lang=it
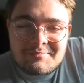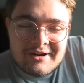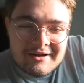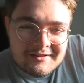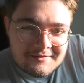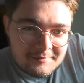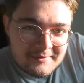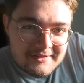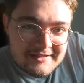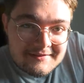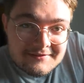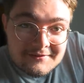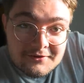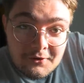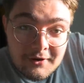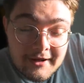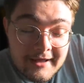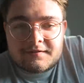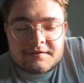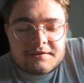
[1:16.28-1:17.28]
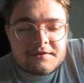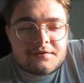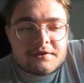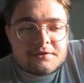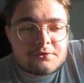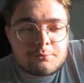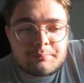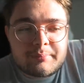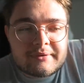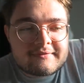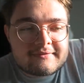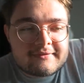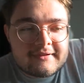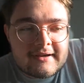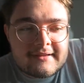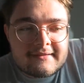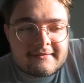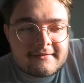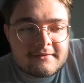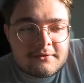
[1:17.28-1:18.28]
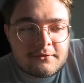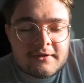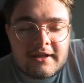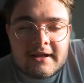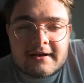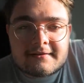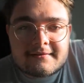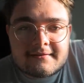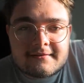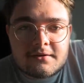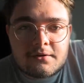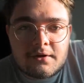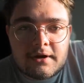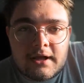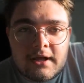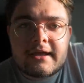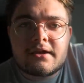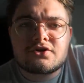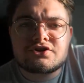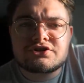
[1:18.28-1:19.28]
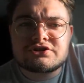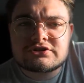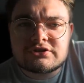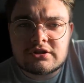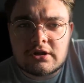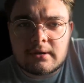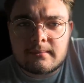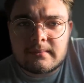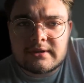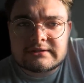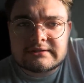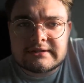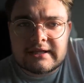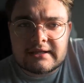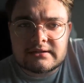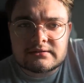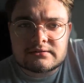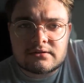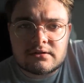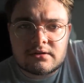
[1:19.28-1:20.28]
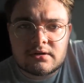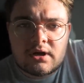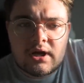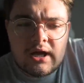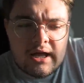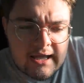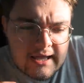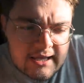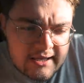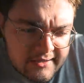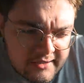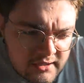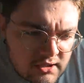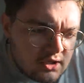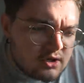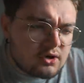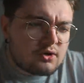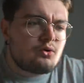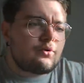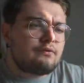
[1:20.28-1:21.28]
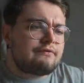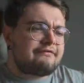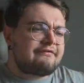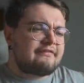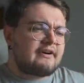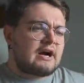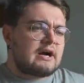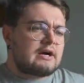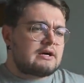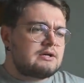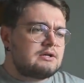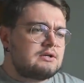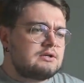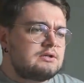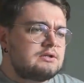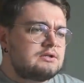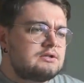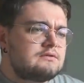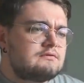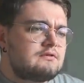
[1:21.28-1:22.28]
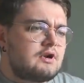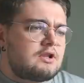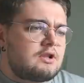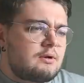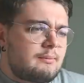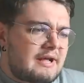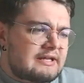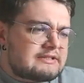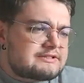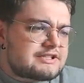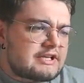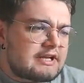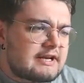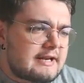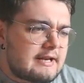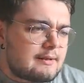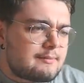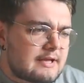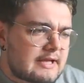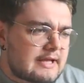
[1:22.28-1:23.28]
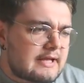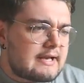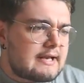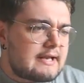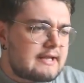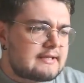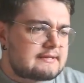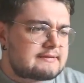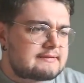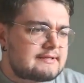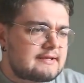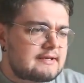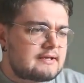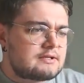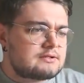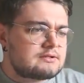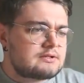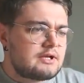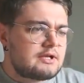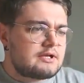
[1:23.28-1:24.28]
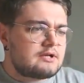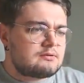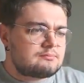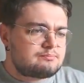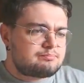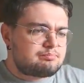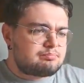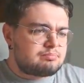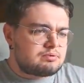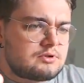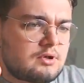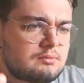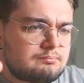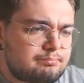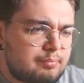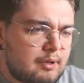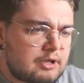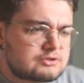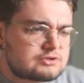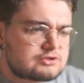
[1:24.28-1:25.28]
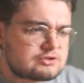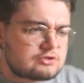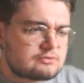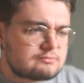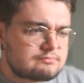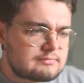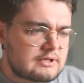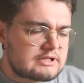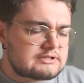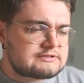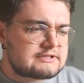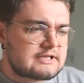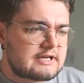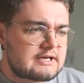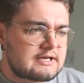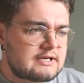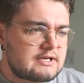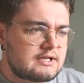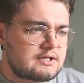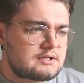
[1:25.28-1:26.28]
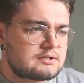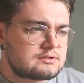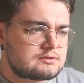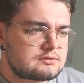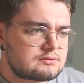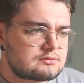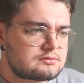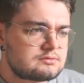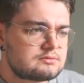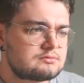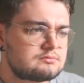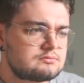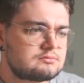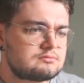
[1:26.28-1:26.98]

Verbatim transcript: per la spedizione. Avete fatto impazzire il sito di Alex Theory. E io ci sto rimettendo. Eh, uffa! Voglio mangiare le mie gallette! E non, non, posso mangiarle. Far arrivare le